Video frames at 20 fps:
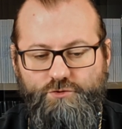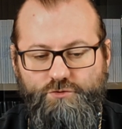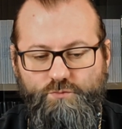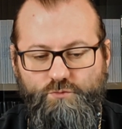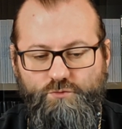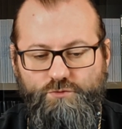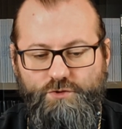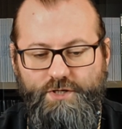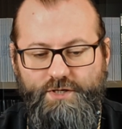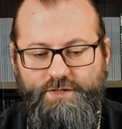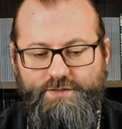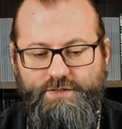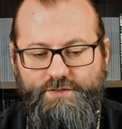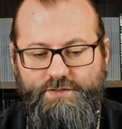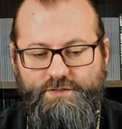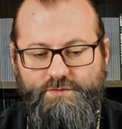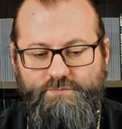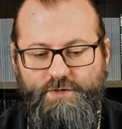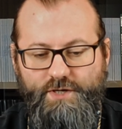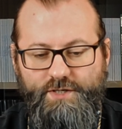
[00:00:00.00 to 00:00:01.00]
чтобы удалить от
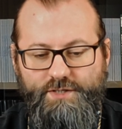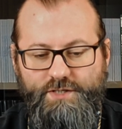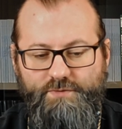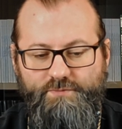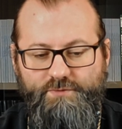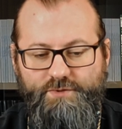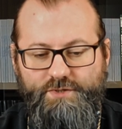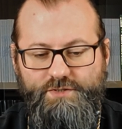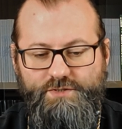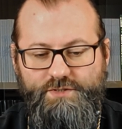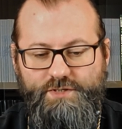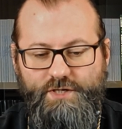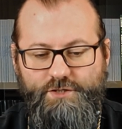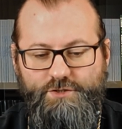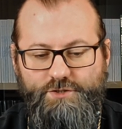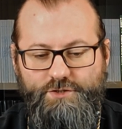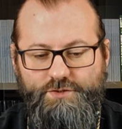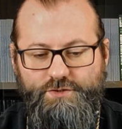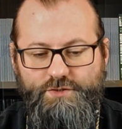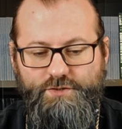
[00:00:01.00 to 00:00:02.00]
себя гнев и
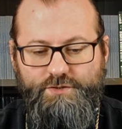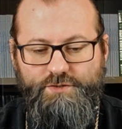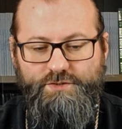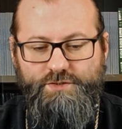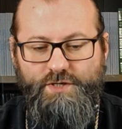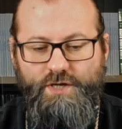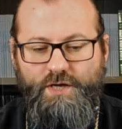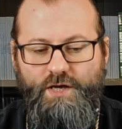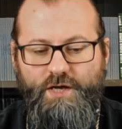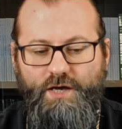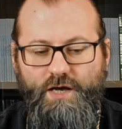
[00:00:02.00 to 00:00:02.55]
раздражительность,